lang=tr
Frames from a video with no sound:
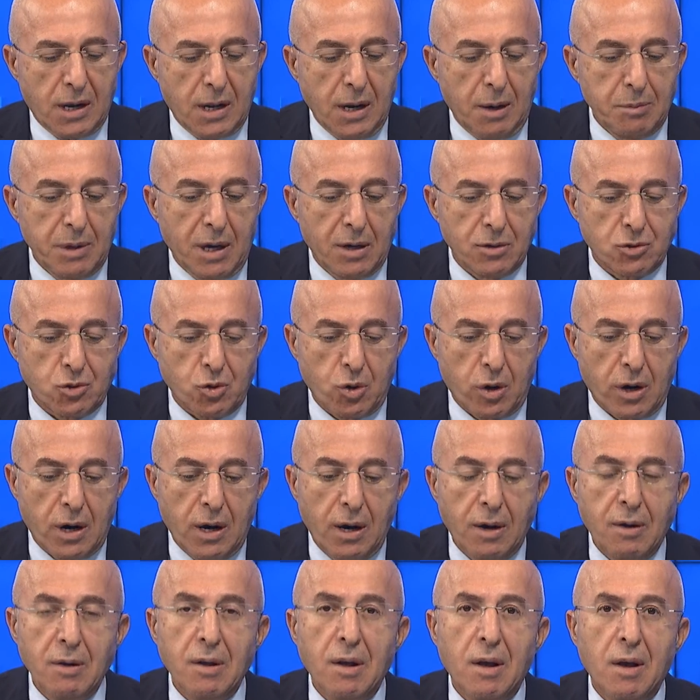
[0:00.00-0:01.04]
Reklamdan
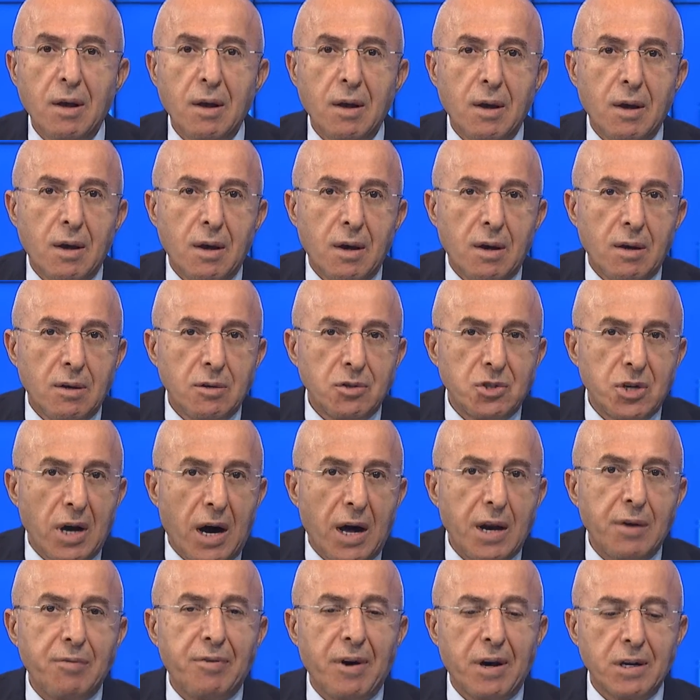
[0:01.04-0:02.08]
sonra
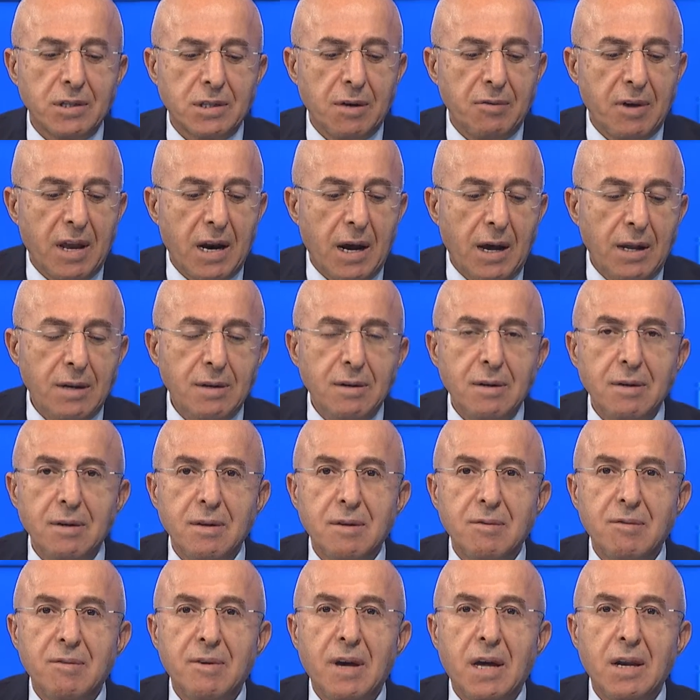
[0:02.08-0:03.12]
cari fazla veren
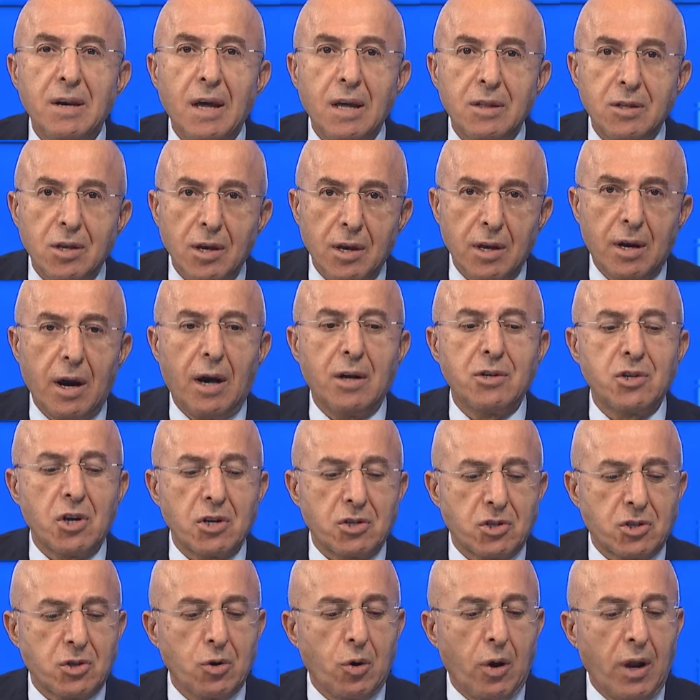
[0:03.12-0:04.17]
ve net
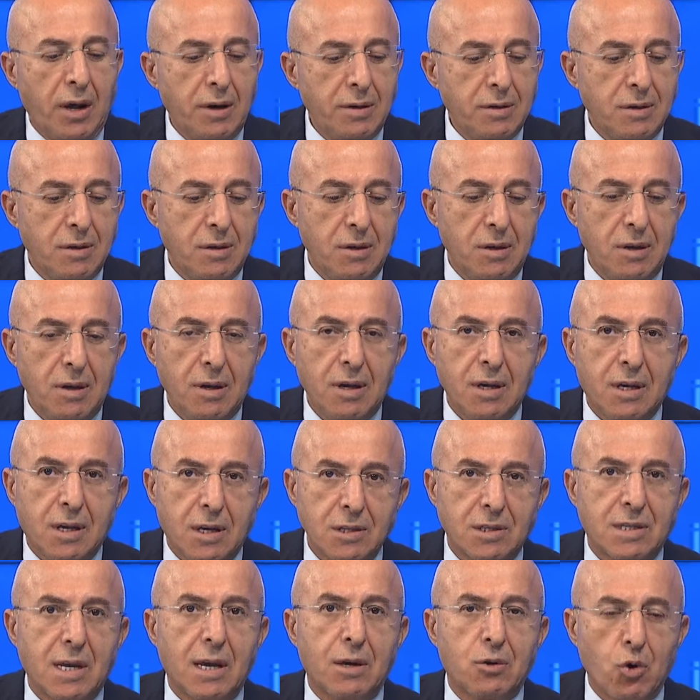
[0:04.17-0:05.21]
ihracatçı olan
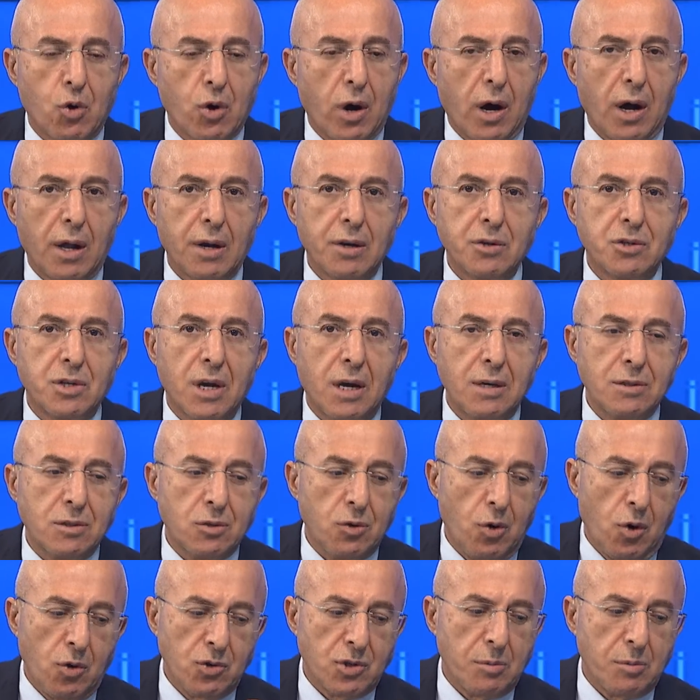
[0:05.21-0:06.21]
iki sektörü ağırlayacağız.